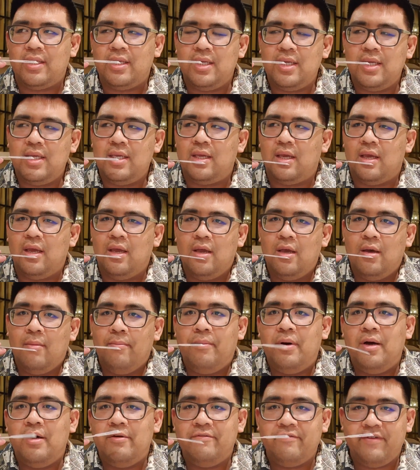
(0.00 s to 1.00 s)
ที่
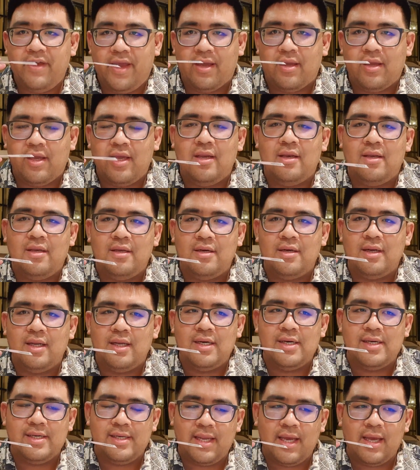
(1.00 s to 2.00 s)
เพอร์เฟกกลิ่นหนึ่ง
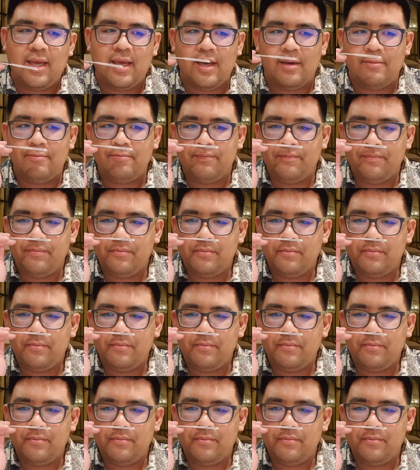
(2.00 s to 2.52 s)
เลยนะครับ